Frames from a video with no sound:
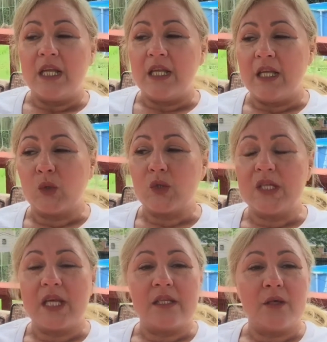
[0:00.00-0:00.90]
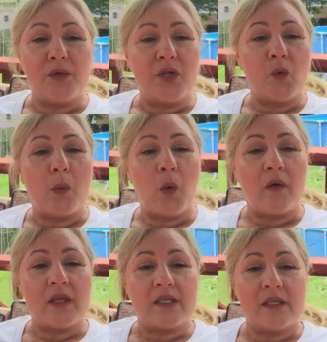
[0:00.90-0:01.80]
Y entonces en este video vamos
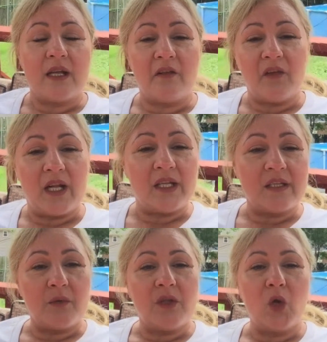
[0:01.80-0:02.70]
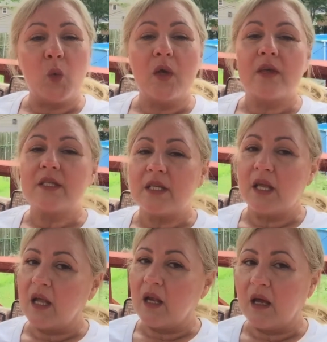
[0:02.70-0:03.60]
a decir, al final de este video voy a decir
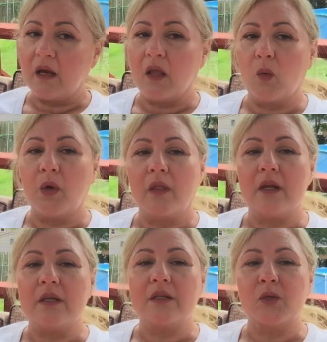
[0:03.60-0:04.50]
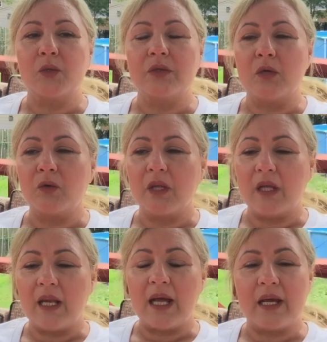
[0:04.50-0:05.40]
quién es la ganadora del sorteo
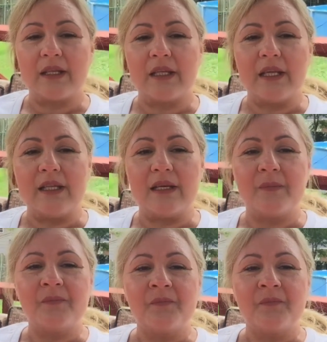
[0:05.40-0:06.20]
de las carteritas.